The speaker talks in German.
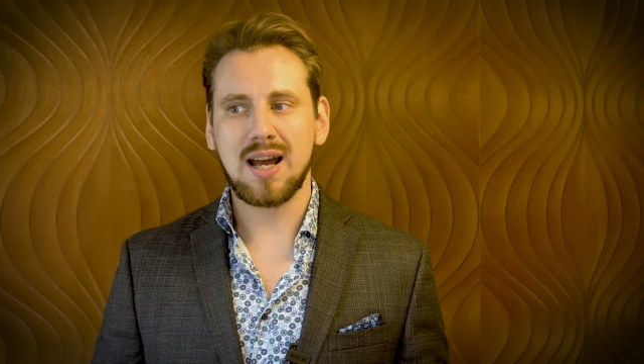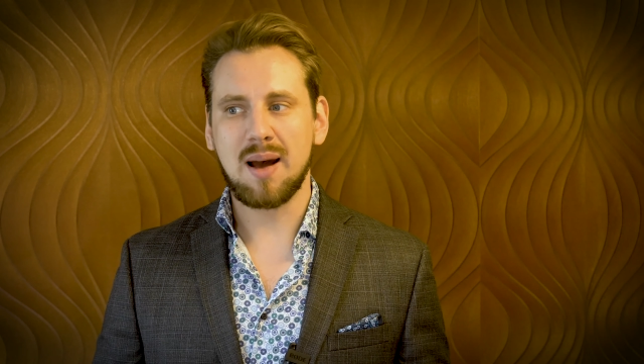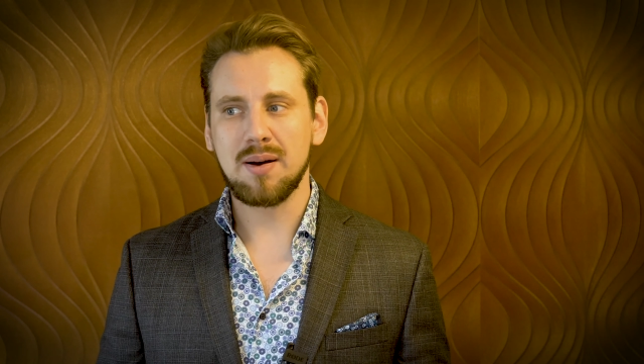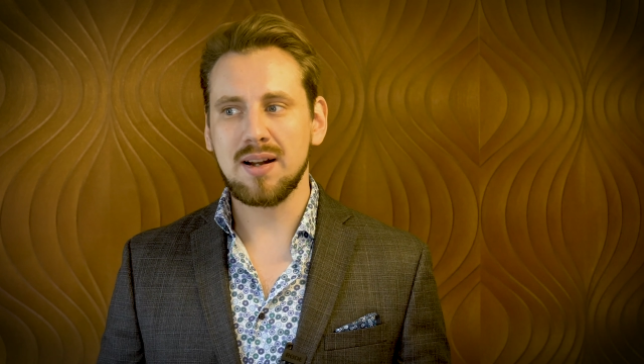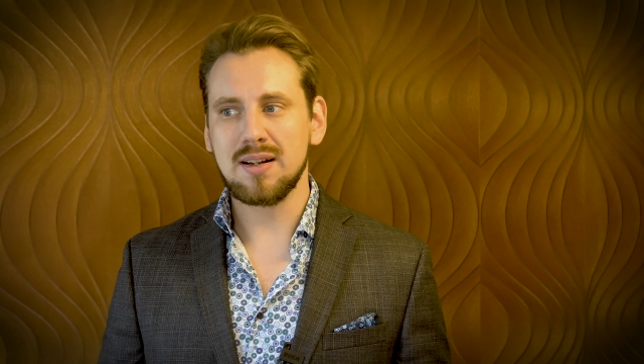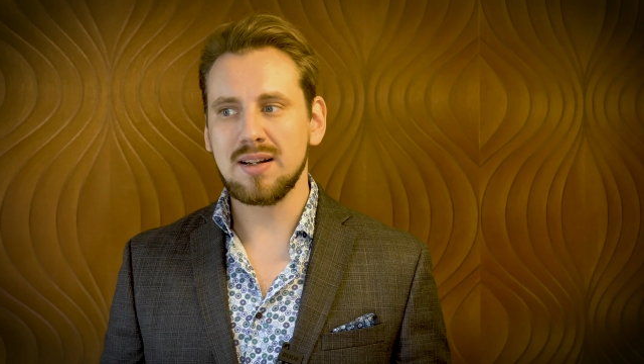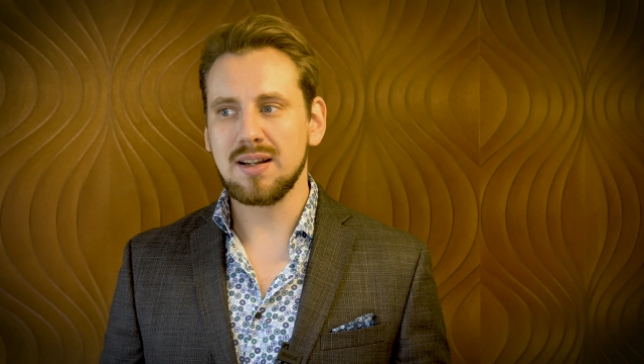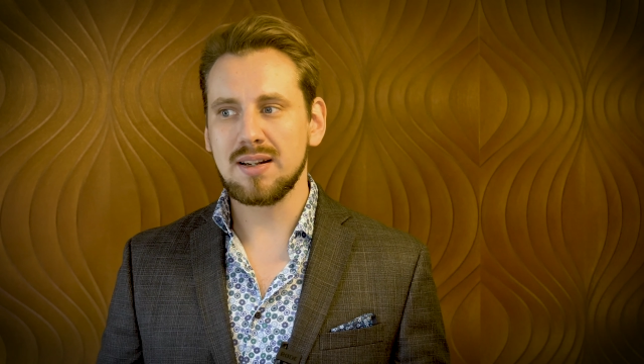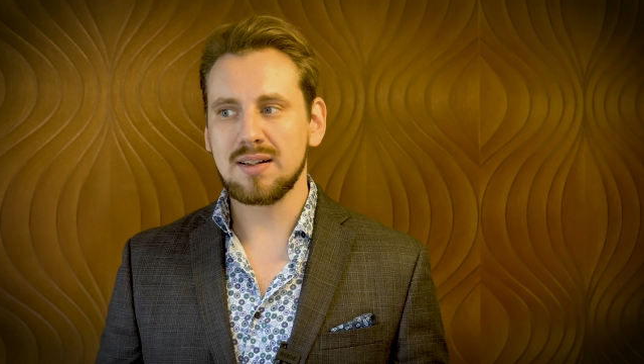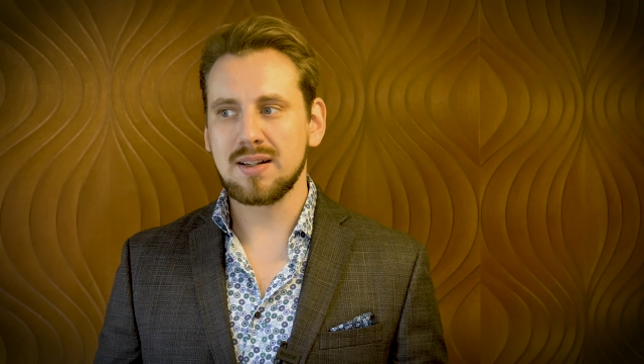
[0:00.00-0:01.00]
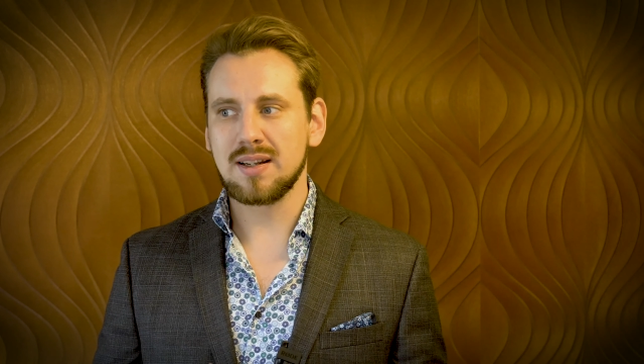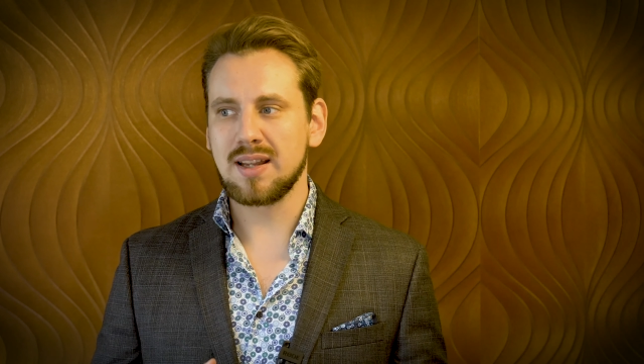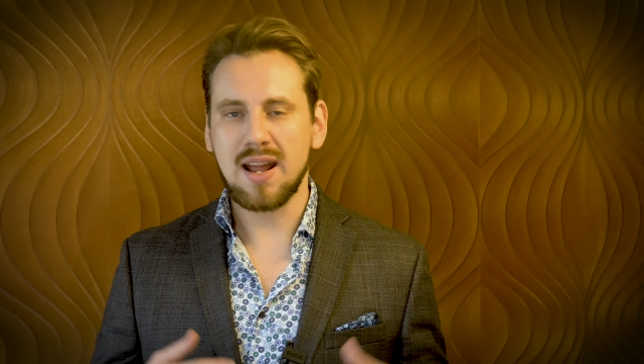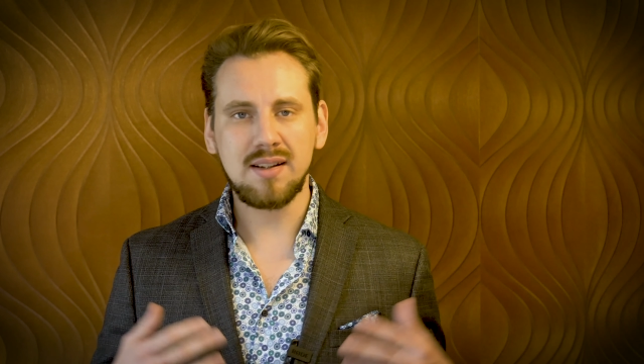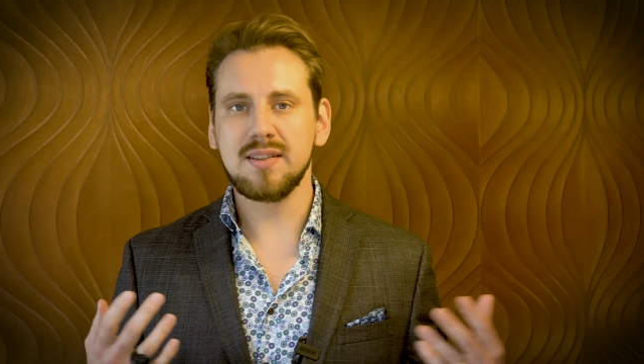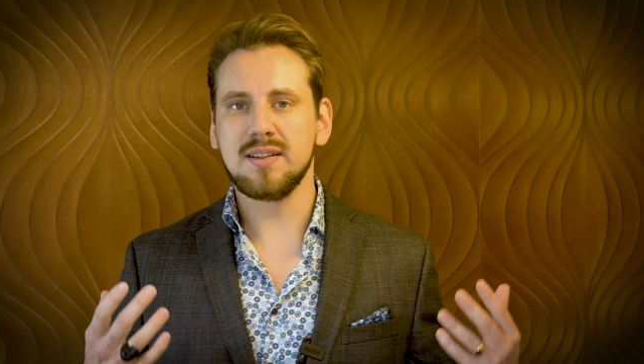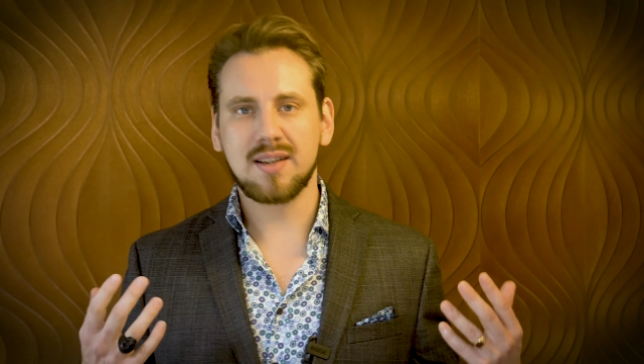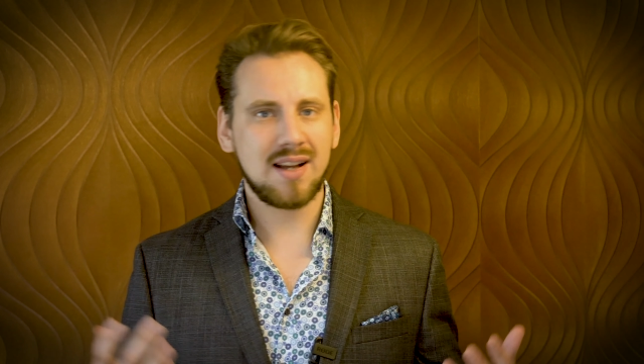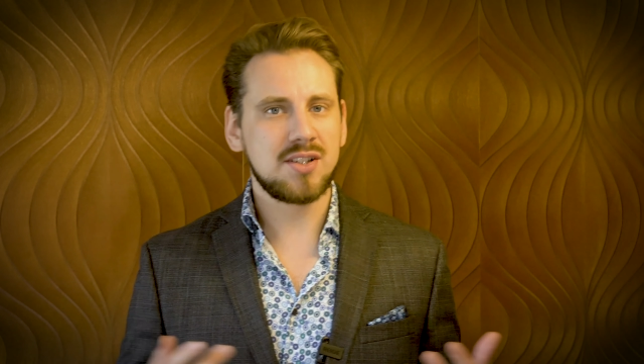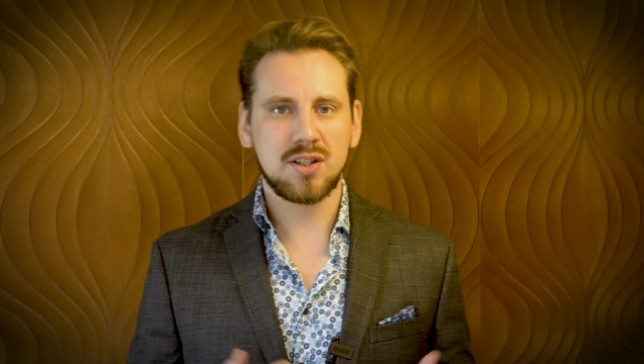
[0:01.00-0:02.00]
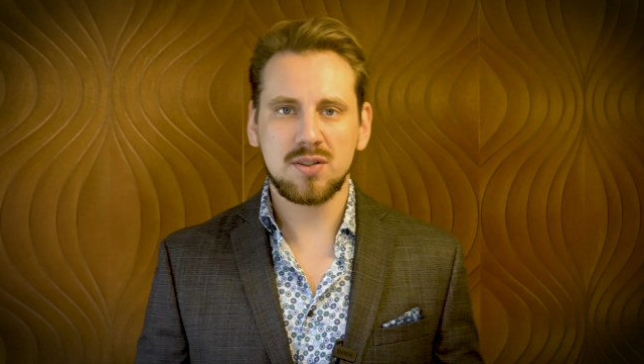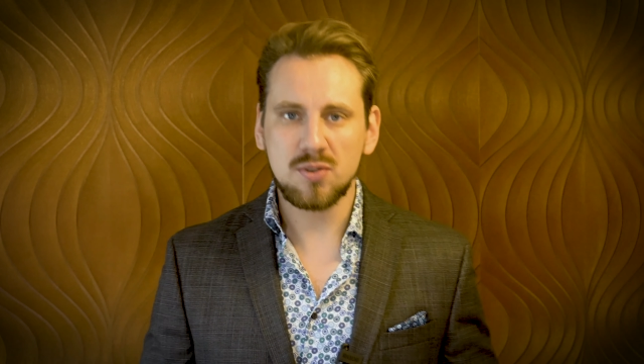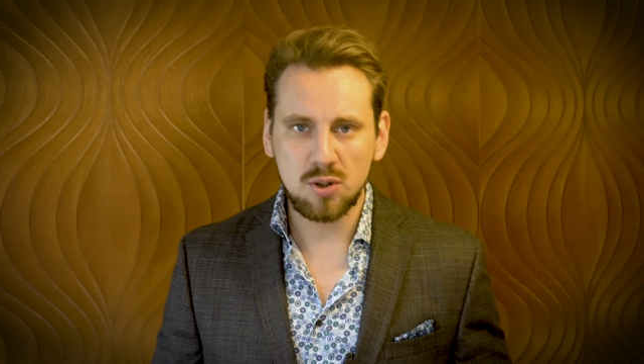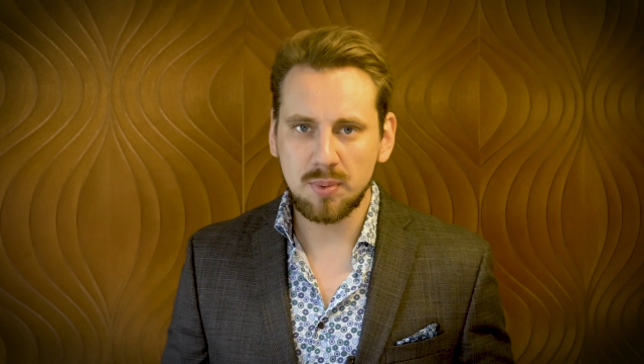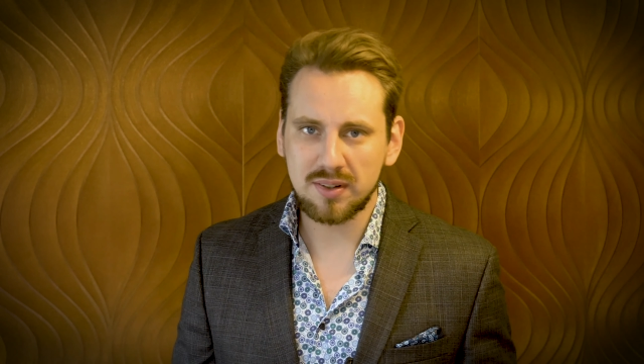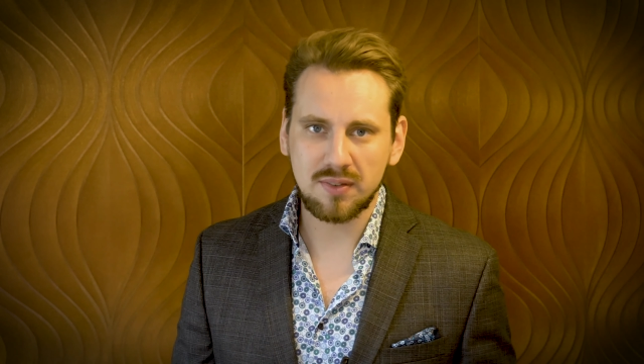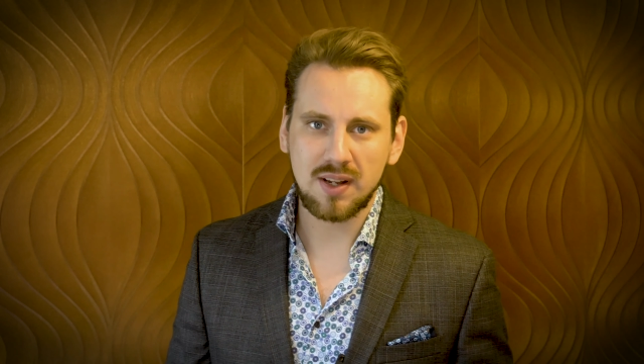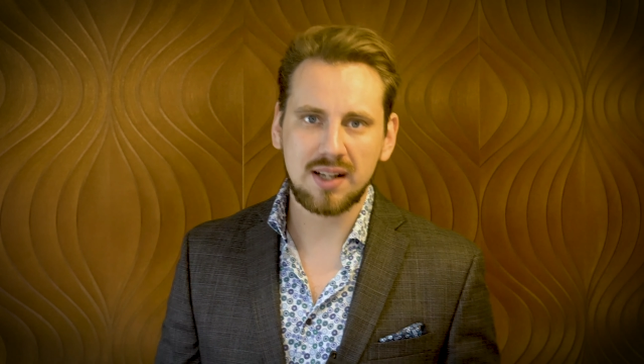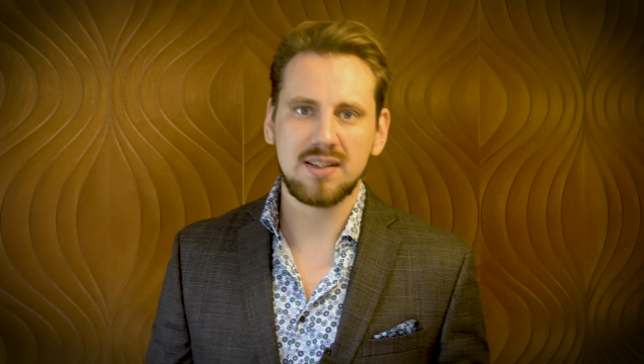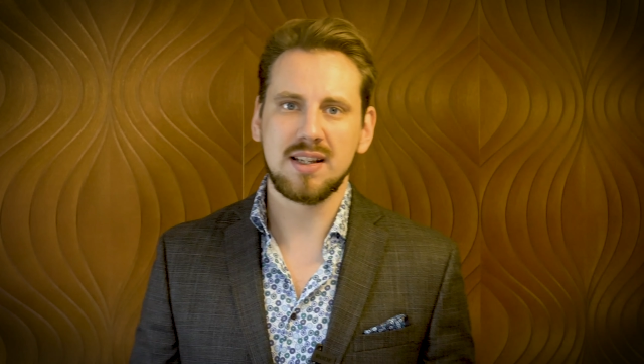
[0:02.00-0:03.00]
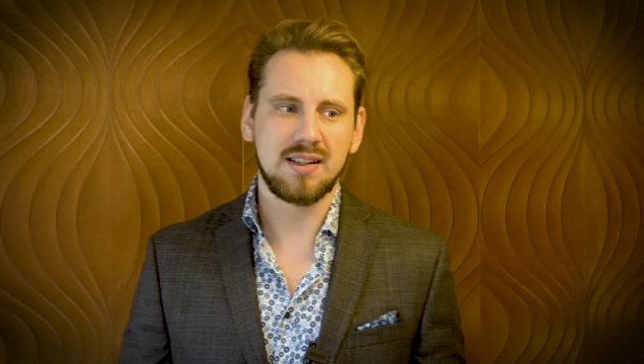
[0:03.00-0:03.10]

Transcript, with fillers: Aber Cancel Culture YouTuber zu werden,